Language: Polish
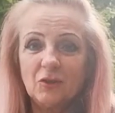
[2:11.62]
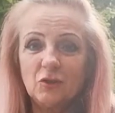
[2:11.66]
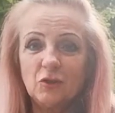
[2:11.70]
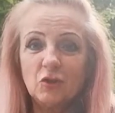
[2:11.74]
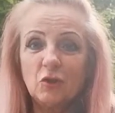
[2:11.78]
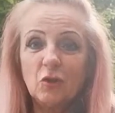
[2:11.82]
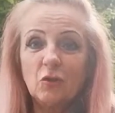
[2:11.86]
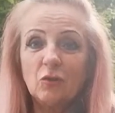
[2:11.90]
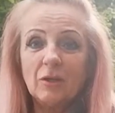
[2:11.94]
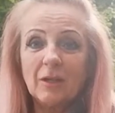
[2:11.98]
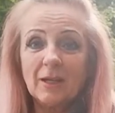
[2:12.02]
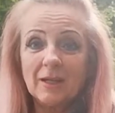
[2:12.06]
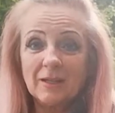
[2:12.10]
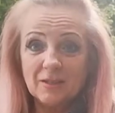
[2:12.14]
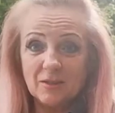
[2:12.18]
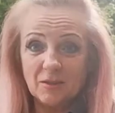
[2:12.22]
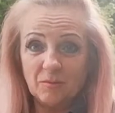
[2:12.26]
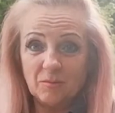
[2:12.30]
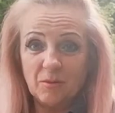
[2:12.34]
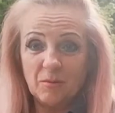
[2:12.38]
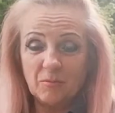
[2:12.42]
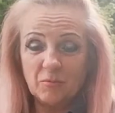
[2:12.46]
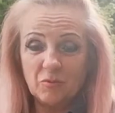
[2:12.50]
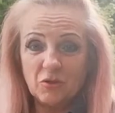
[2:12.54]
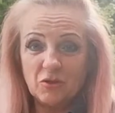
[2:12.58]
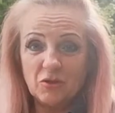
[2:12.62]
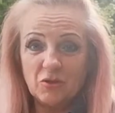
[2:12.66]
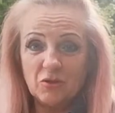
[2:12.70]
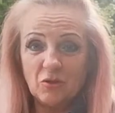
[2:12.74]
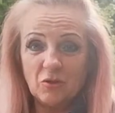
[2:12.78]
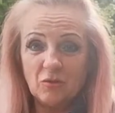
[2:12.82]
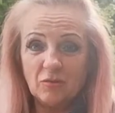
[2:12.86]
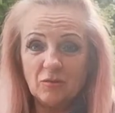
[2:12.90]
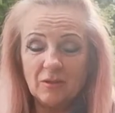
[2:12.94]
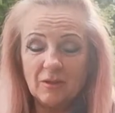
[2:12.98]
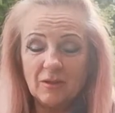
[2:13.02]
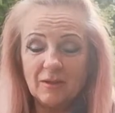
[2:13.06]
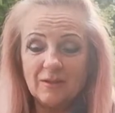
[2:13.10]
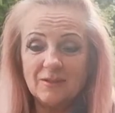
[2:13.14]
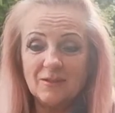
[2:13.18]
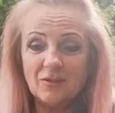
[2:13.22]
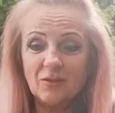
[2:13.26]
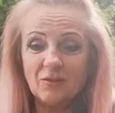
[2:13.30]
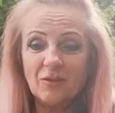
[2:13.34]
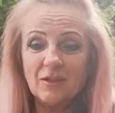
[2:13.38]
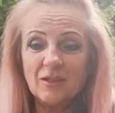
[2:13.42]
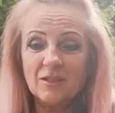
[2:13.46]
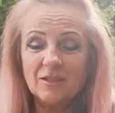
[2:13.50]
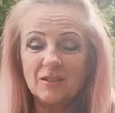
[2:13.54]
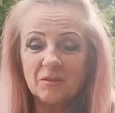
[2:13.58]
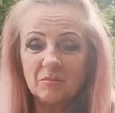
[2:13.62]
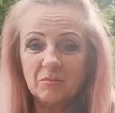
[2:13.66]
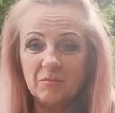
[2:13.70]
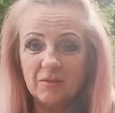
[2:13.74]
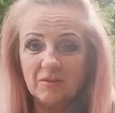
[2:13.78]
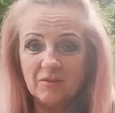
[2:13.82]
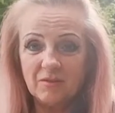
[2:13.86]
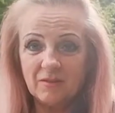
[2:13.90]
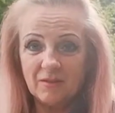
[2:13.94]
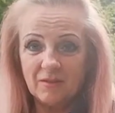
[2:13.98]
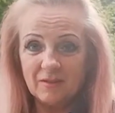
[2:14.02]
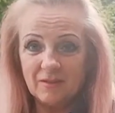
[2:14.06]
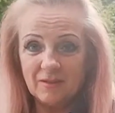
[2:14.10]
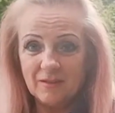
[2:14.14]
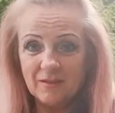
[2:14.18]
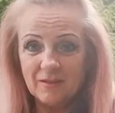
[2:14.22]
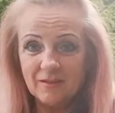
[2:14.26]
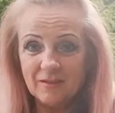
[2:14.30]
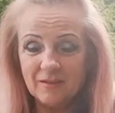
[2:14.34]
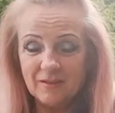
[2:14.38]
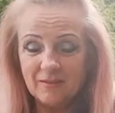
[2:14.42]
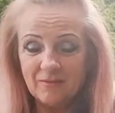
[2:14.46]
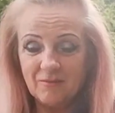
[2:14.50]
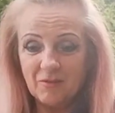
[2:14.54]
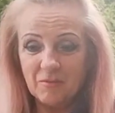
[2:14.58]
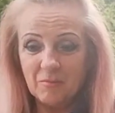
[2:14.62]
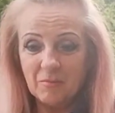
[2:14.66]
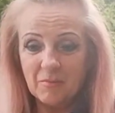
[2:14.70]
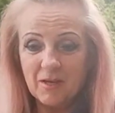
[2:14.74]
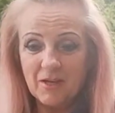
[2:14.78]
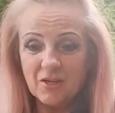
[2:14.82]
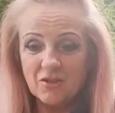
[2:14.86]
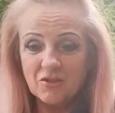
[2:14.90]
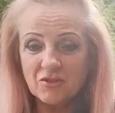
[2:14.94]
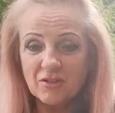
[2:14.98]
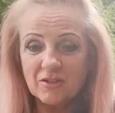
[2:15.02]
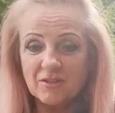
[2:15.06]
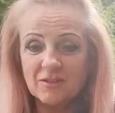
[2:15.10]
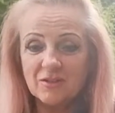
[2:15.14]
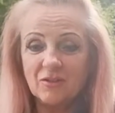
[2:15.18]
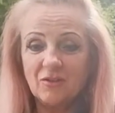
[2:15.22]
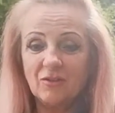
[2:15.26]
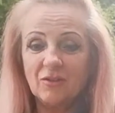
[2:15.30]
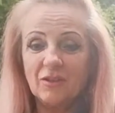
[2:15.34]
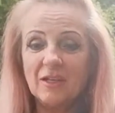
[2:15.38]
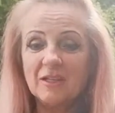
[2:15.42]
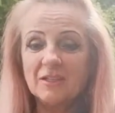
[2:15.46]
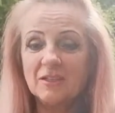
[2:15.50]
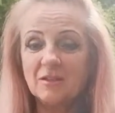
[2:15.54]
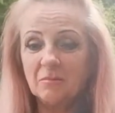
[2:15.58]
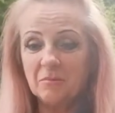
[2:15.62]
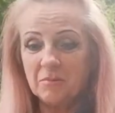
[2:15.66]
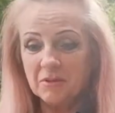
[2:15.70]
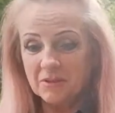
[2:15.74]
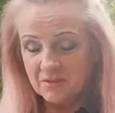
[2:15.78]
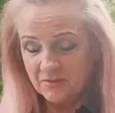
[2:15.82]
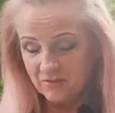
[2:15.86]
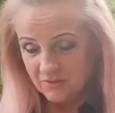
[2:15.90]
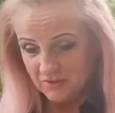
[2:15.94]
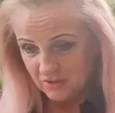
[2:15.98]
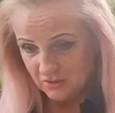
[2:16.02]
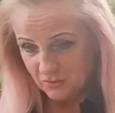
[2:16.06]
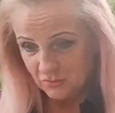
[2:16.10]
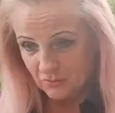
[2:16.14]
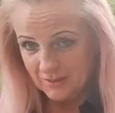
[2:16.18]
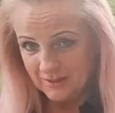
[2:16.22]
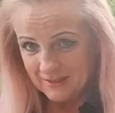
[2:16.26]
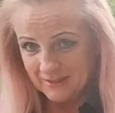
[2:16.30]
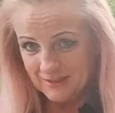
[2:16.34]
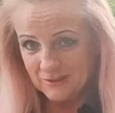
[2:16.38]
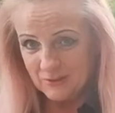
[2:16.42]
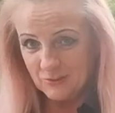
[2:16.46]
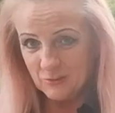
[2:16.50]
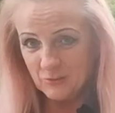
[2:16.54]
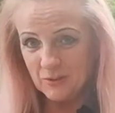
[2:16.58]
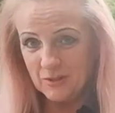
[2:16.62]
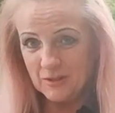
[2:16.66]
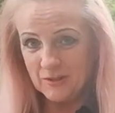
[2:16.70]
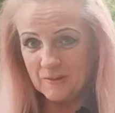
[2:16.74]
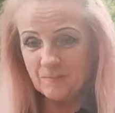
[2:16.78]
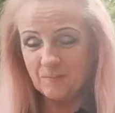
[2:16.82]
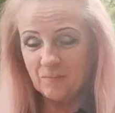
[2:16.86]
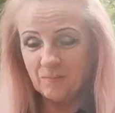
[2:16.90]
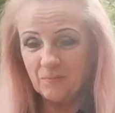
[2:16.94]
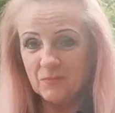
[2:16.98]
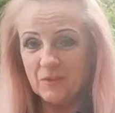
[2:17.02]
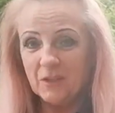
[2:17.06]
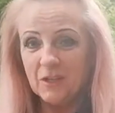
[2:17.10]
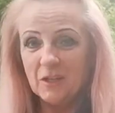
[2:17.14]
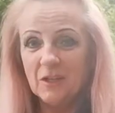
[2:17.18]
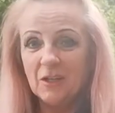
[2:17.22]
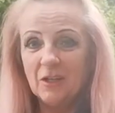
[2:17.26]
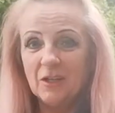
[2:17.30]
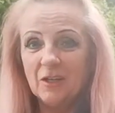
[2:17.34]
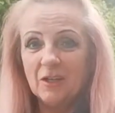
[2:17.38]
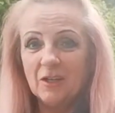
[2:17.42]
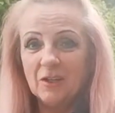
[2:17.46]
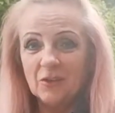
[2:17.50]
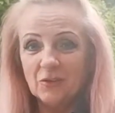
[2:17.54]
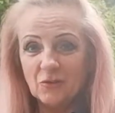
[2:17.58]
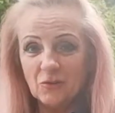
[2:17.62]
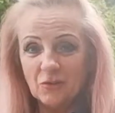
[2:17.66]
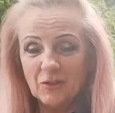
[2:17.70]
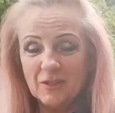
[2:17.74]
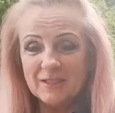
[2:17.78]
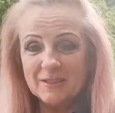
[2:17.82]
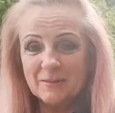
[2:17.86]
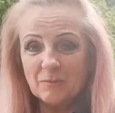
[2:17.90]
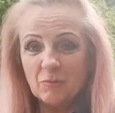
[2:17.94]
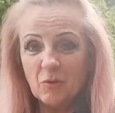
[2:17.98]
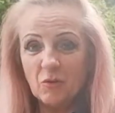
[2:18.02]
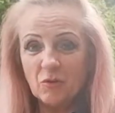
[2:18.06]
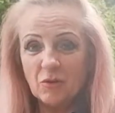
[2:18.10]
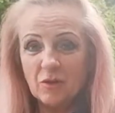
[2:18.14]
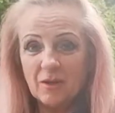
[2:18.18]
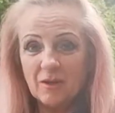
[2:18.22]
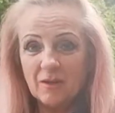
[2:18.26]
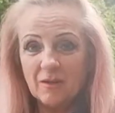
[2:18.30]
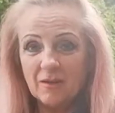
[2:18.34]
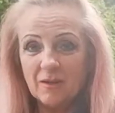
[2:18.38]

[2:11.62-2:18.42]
co ja sobie przyciągnę, co ja sobie e, wymarzę, co ja sobie zwizualizuję, to jest moje.